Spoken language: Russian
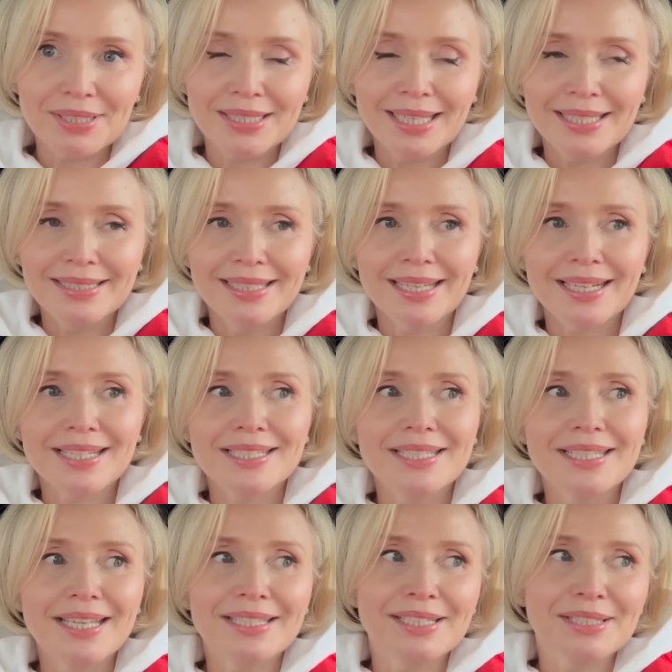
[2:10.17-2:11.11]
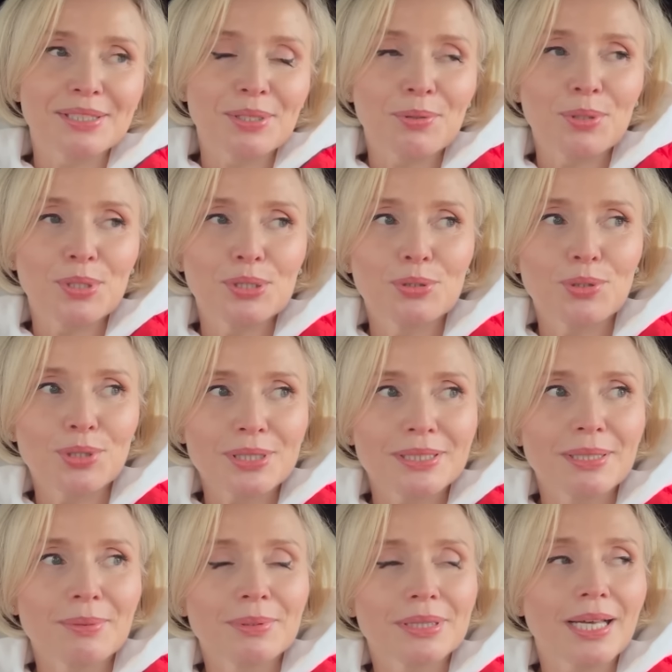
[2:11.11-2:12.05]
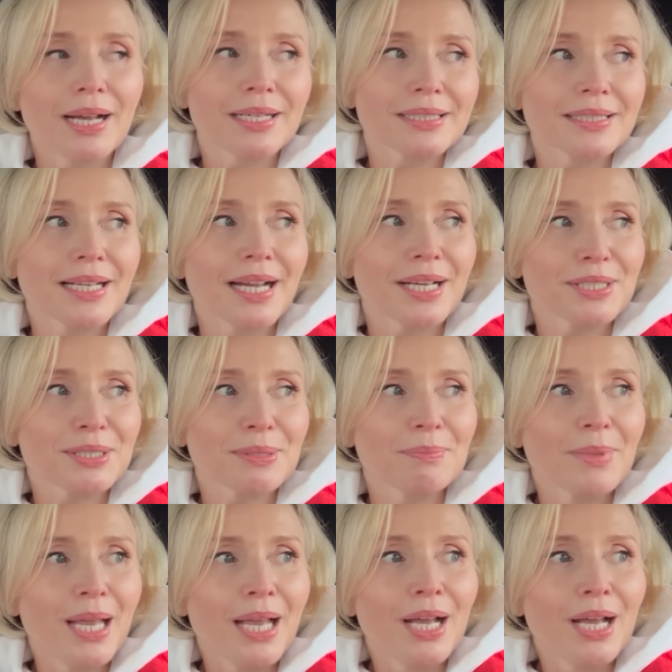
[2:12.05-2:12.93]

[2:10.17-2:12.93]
да, дня рождения такой тортик, вот так скажем,